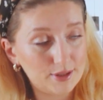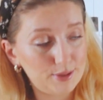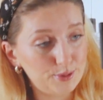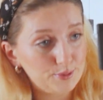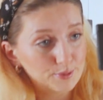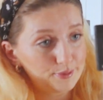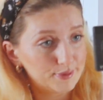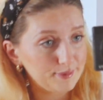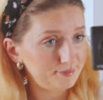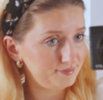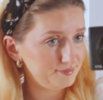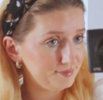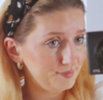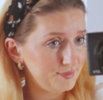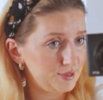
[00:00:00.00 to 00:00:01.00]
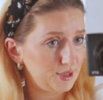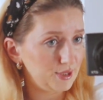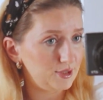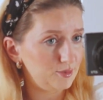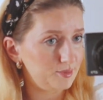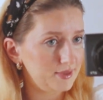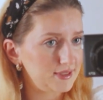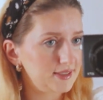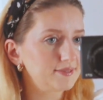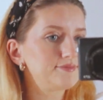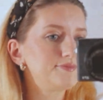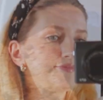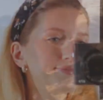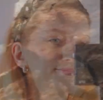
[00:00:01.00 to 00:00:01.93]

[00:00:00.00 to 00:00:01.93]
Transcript: ale na głowie czarna paska.